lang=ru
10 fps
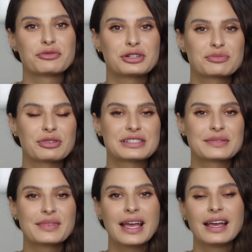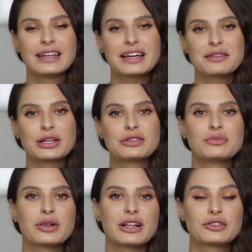Whispens. Я, ребят,
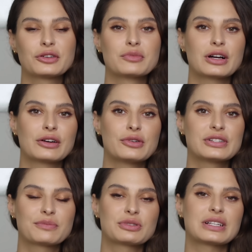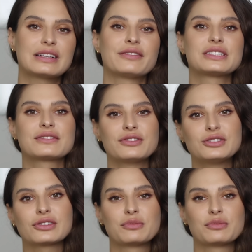думала о том, какое записать для вас видео,